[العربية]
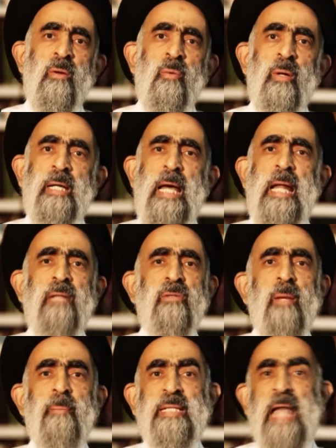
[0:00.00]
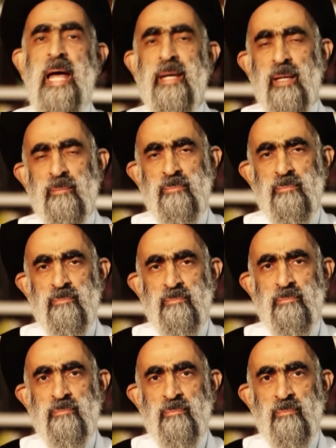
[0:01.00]
وكانت البداية
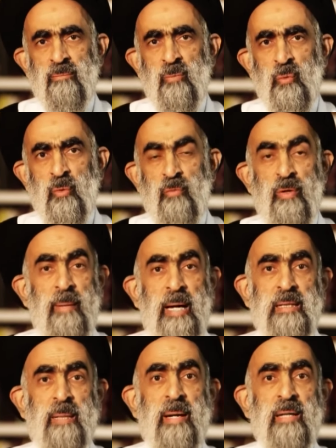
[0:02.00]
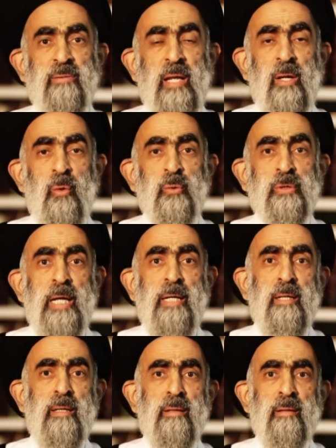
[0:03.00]
فبعد مقتل
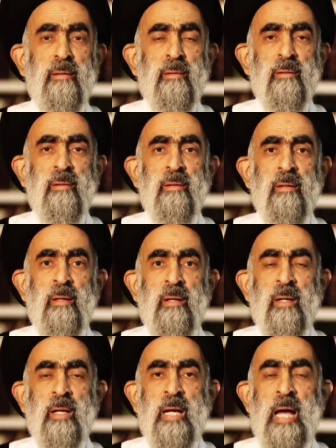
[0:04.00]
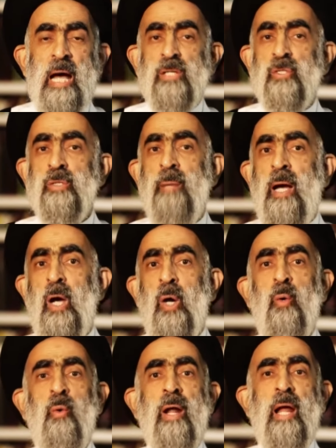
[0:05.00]
الحسين أصبح
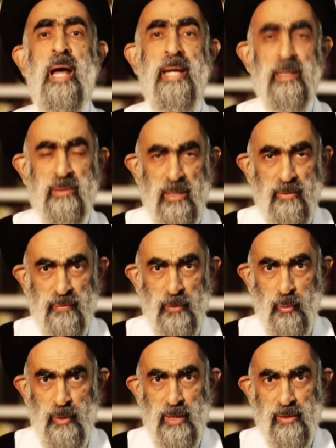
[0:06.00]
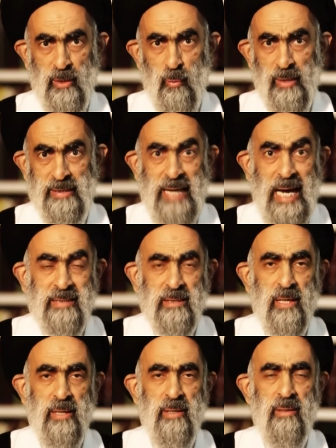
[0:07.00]
هو راية في كل ثورة
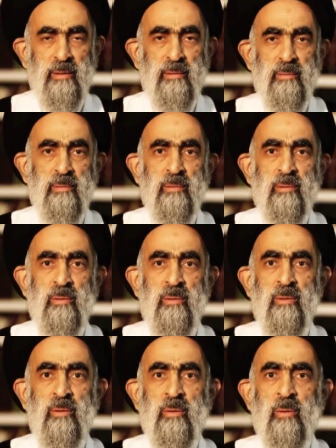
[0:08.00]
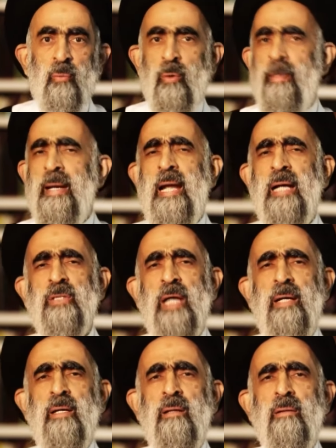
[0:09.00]
عدل
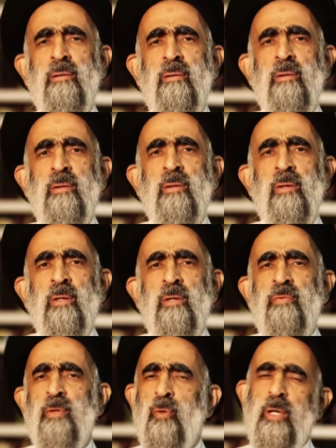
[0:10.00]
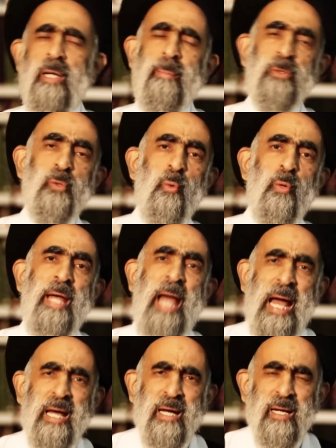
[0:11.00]
ومنهجا في كل مشروع حق